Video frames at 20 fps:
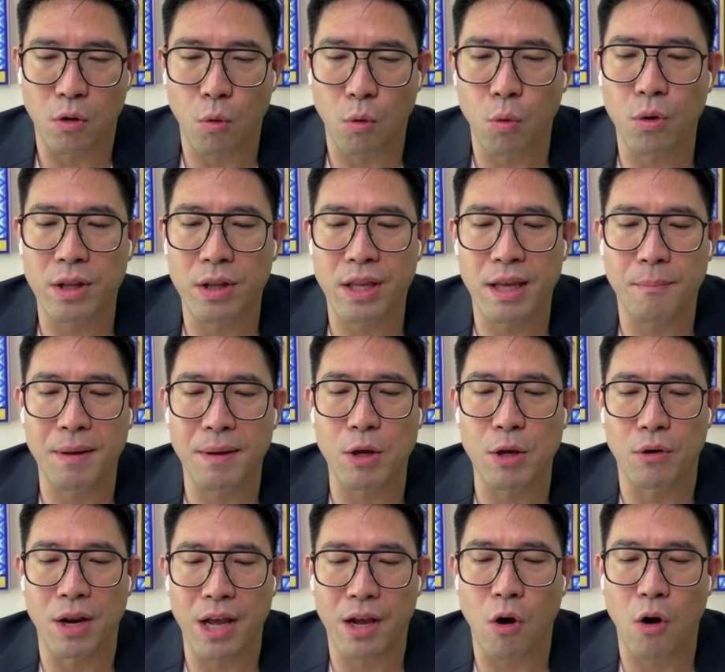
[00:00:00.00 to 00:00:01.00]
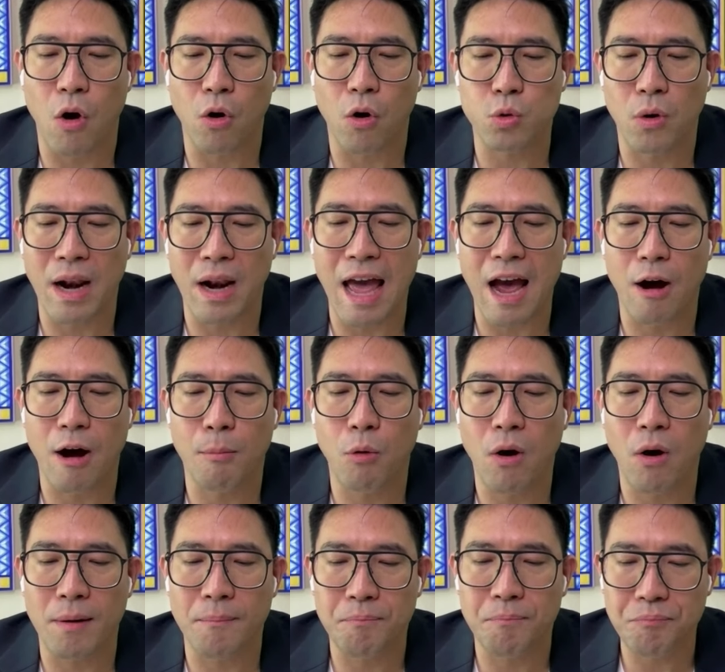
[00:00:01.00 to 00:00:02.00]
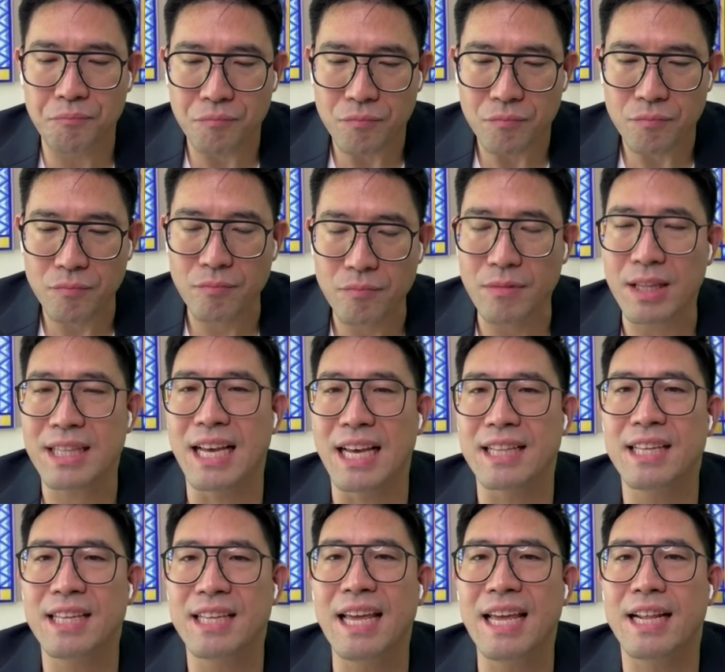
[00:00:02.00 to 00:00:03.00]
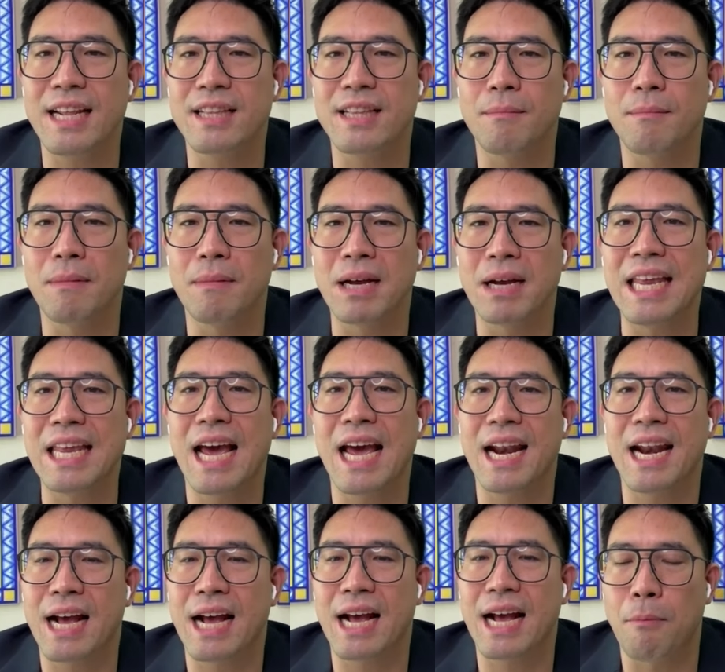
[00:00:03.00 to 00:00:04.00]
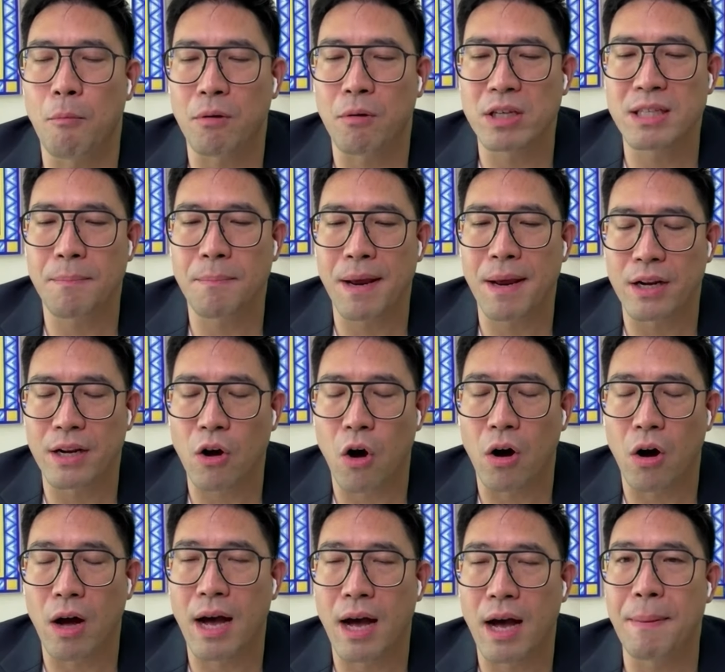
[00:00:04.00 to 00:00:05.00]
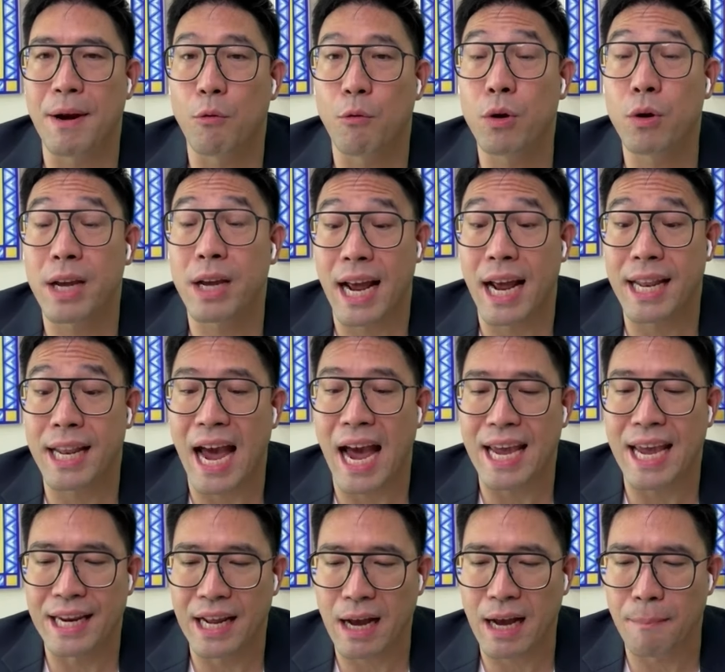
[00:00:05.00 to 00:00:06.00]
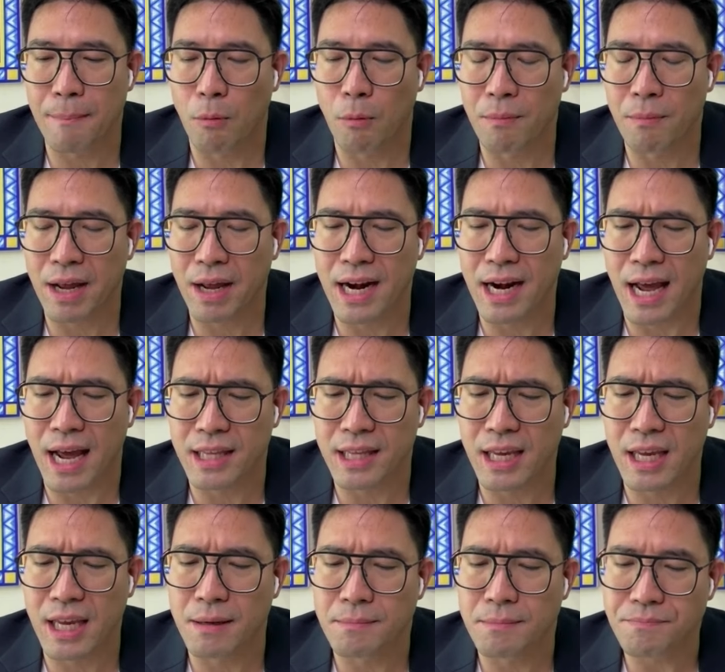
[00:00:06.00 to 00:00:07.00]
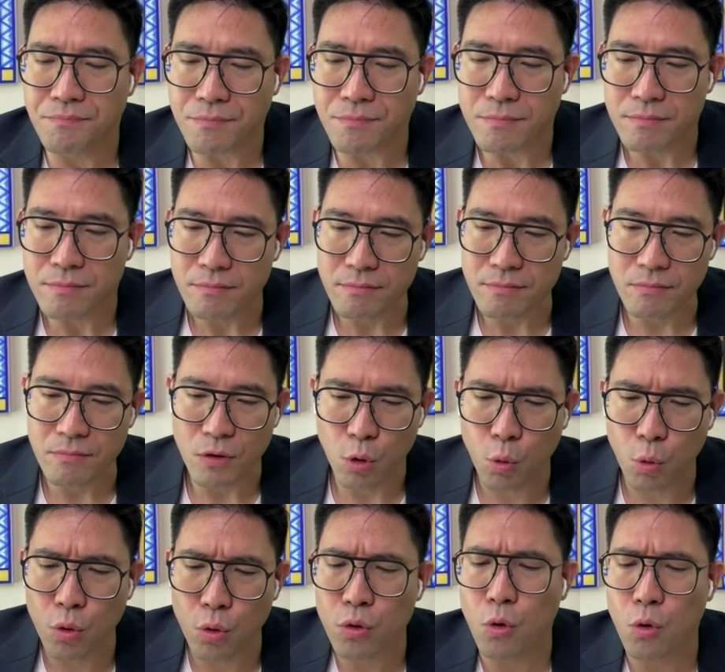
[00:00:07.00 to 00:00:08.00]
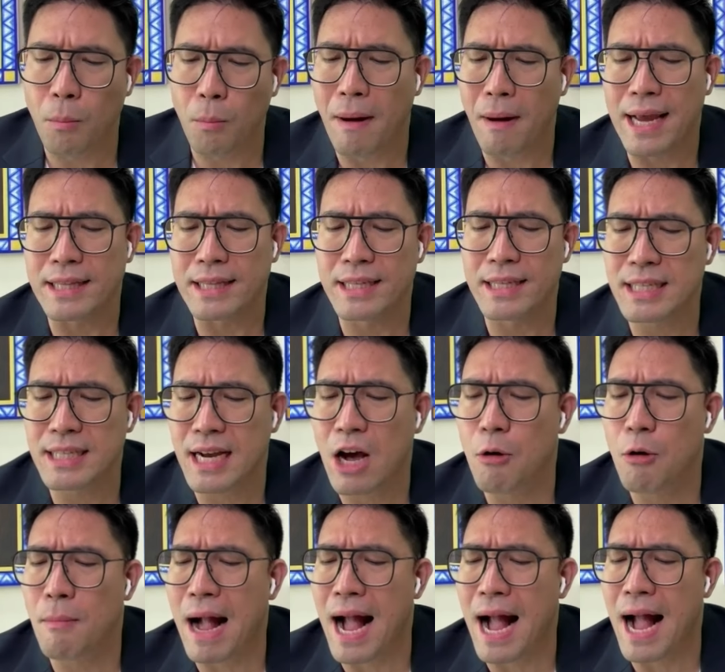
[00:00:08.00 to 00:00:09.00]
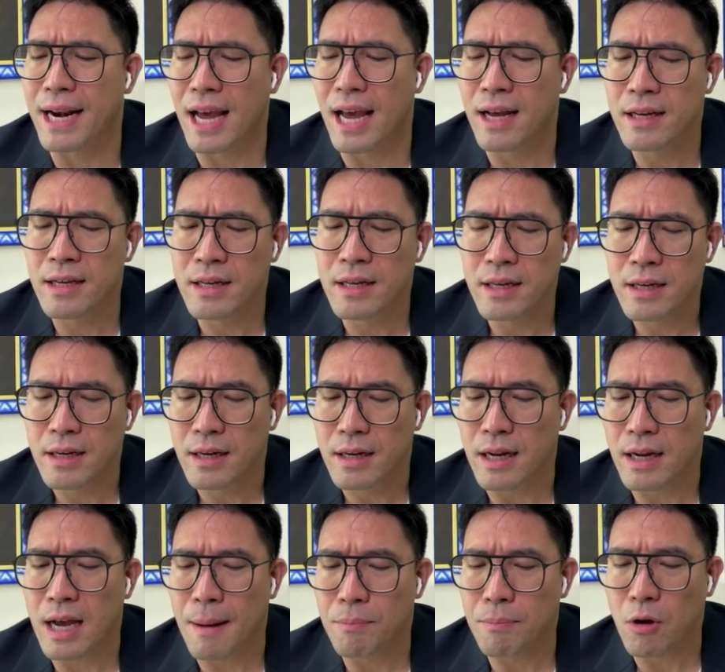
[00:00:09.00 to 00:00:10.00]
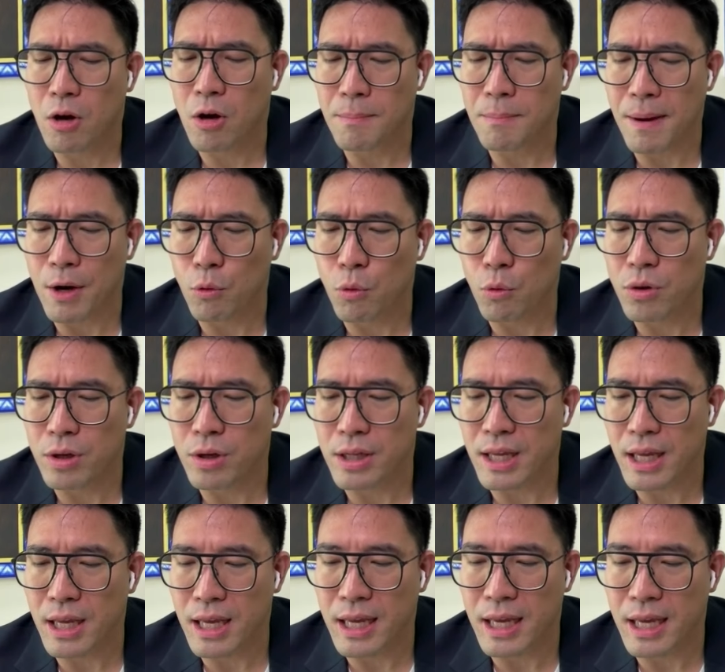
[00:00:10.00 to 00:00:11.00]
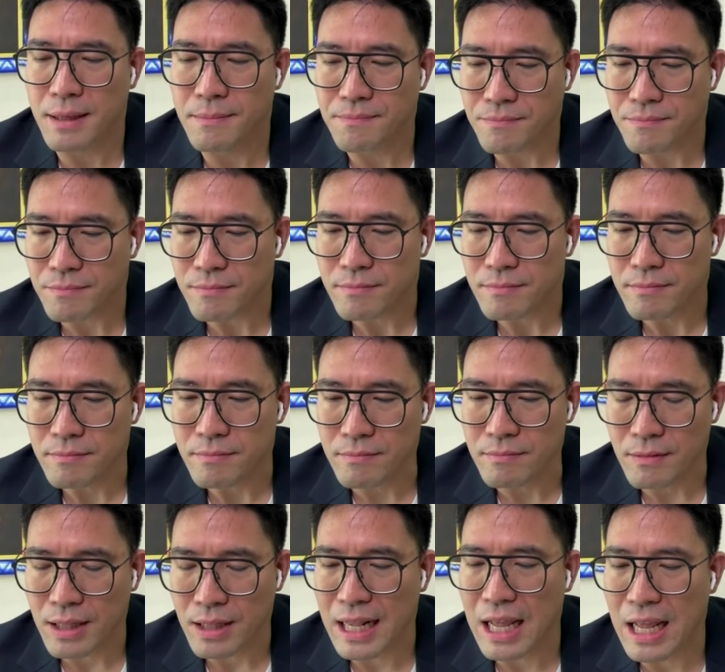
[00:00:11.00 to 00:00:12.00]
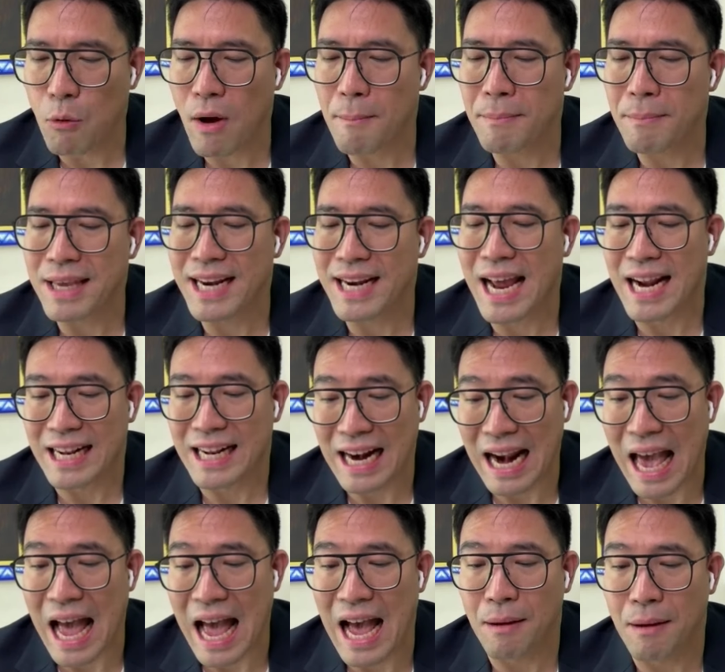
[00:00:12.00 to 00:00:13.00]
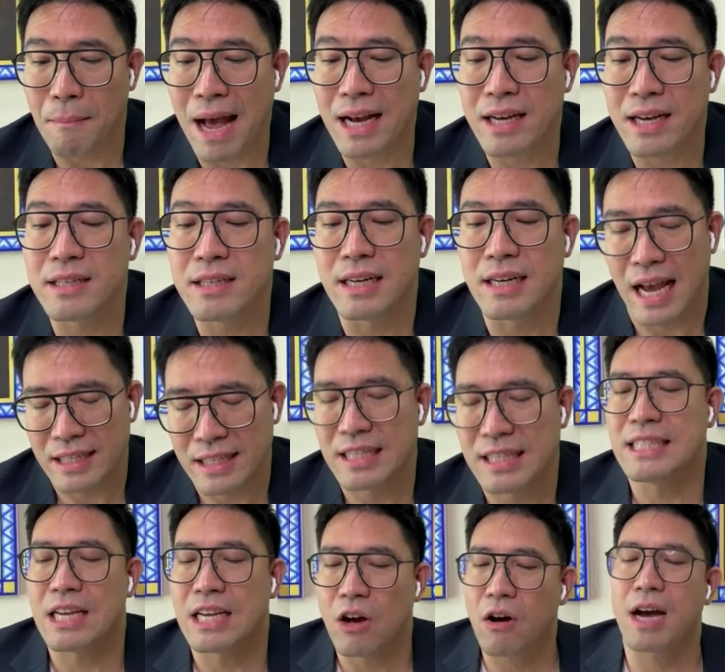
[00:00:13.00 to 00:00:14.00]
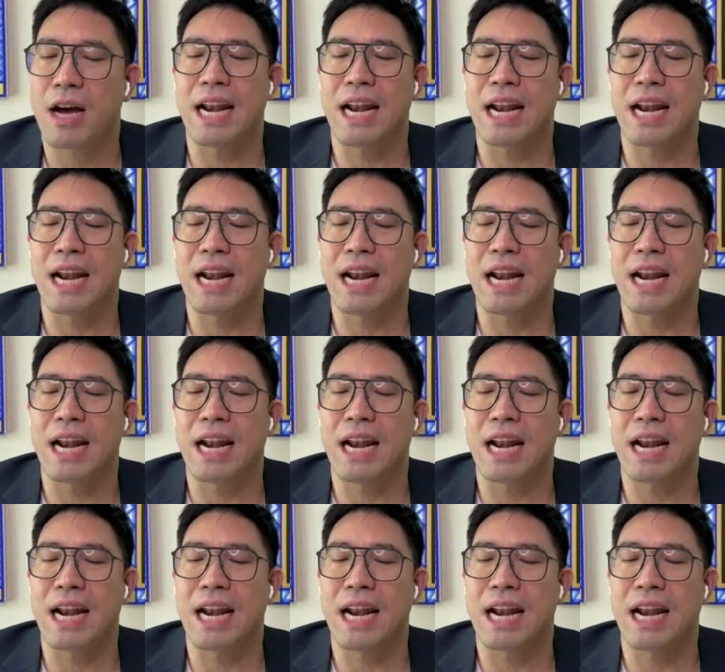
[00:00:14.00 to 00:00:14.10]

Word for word: งหุ้นที่มีอยู่ในกองทุนแล้วพวกอย่างที่เรียนเมื่อกี้เนี่ยนะครับผมก็จะเป็นหุ้นขนาดใหญ่นะครับผมในขณะที่หุ้นกลุ่มใหม่ที่จะเข้ามาเนี่ยนะครับก็จะเป็นหุ้นที่เรียกว่ามีขนาดกลางมากขึ้นนะจริงๆ